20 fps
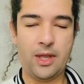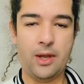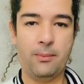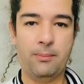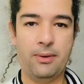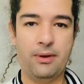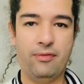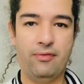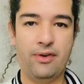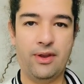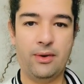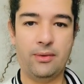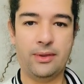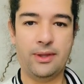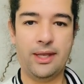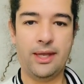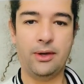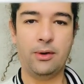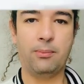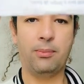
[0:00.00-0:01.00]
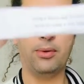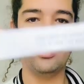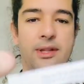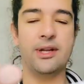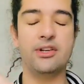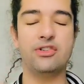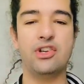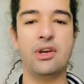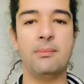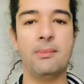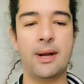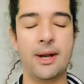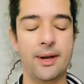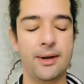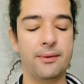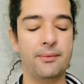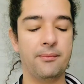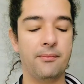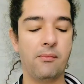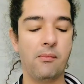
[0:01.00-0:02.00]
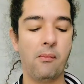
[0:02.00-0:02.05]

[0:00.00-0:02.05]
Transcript: Eu prefiro ter o poder de amar.